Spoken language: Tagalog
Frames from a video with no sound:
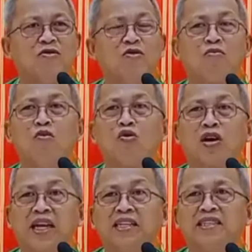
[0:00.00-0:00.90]
Og mo
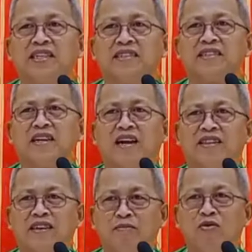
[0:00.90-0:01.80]
krisis ang
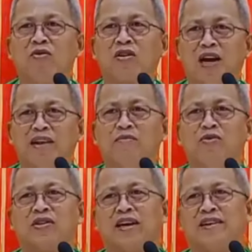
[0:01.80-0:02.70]
tibuok
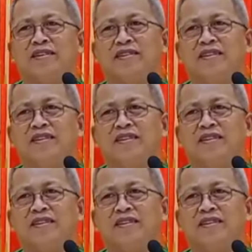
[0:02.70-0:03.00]
kalibutan.